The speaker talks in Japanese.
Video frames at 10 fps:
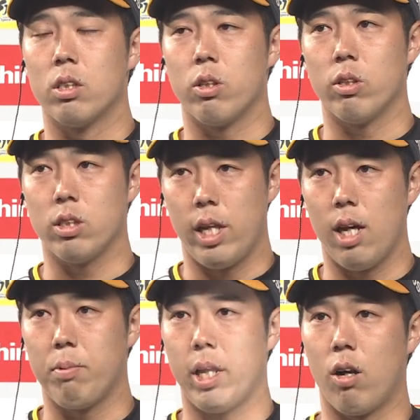そうですね
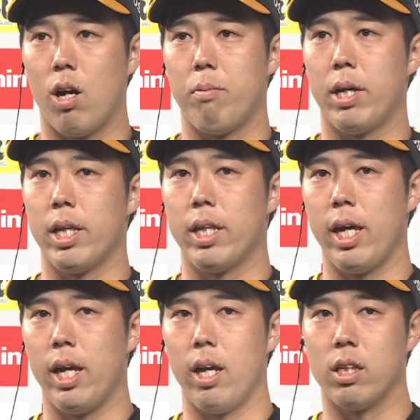やっぱ奈良浜
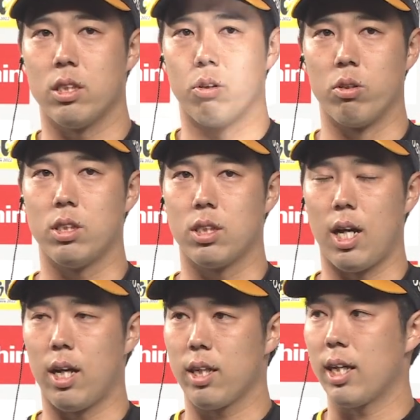で過ごす
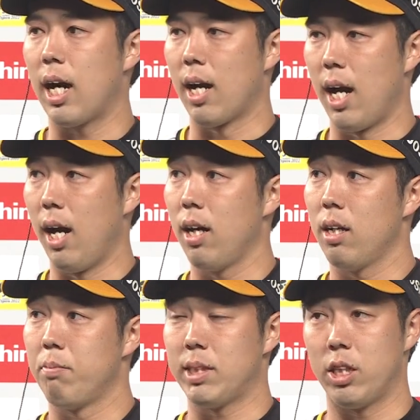期間が、
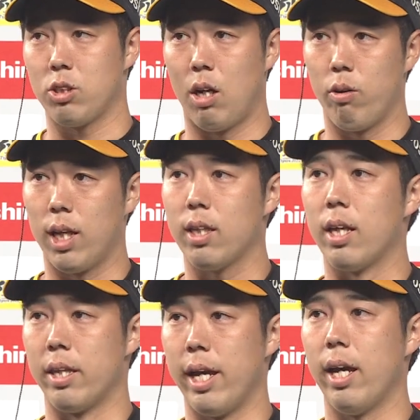まあ、三週間ほどあっ
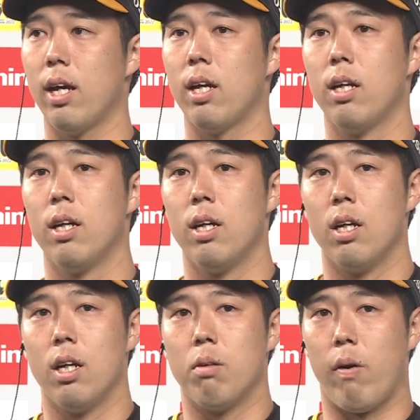たんで
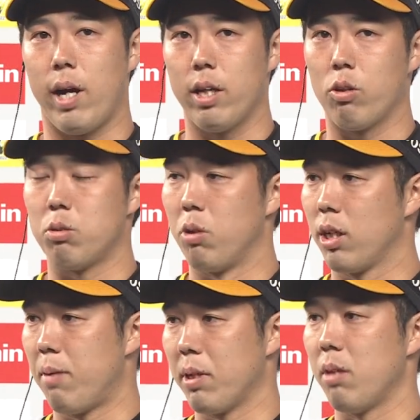若い投手も
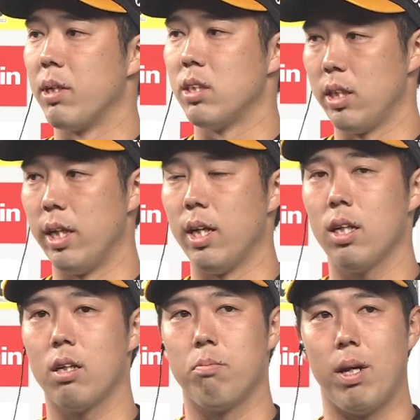頑張ってますし、
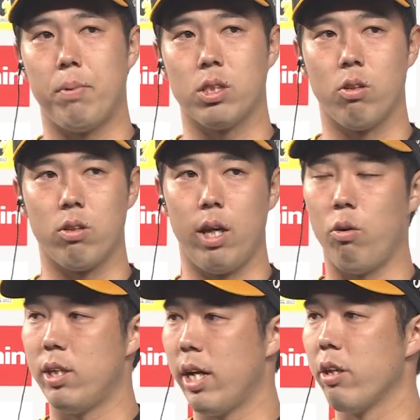まあ、やっぱその手
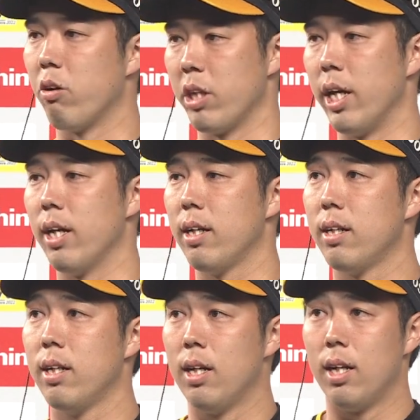本になるように
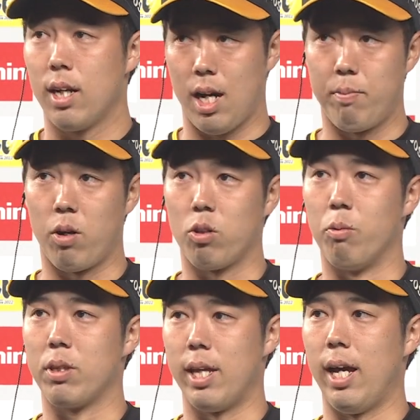頑張ろうと
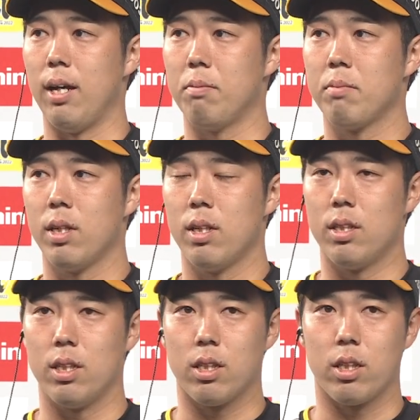思って
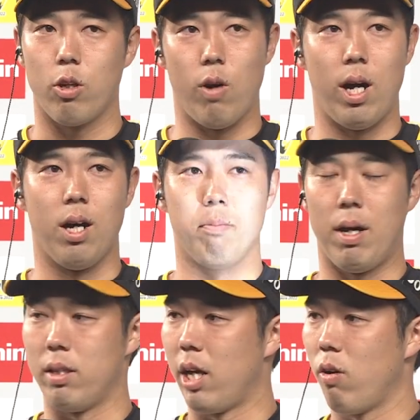今日は
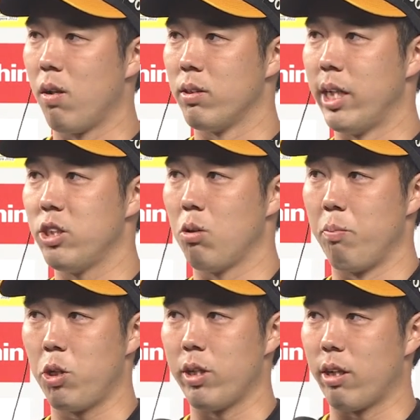まあナルハの選手を
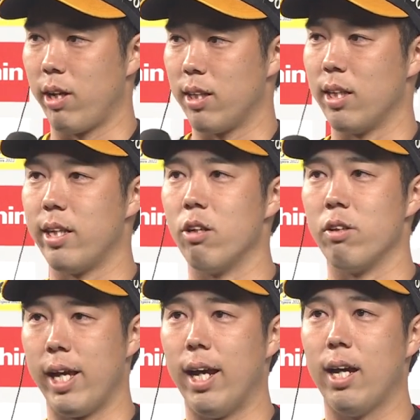見といてくれって言ってる
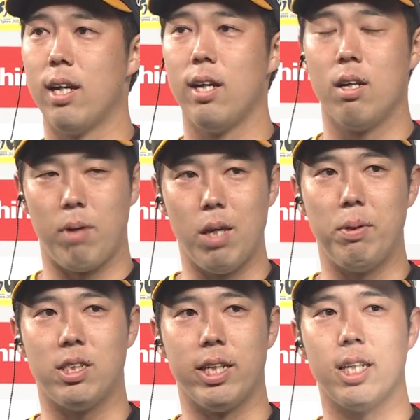んで、まあ、いい
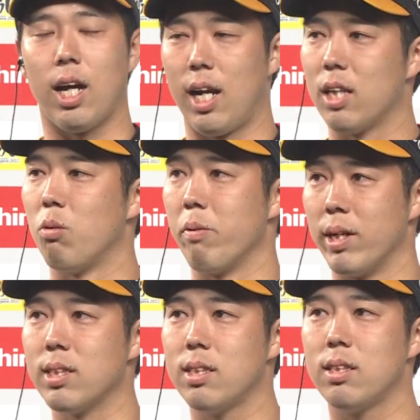ピッチができたかなと思い
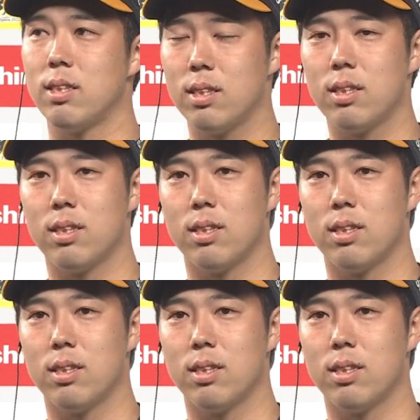ます。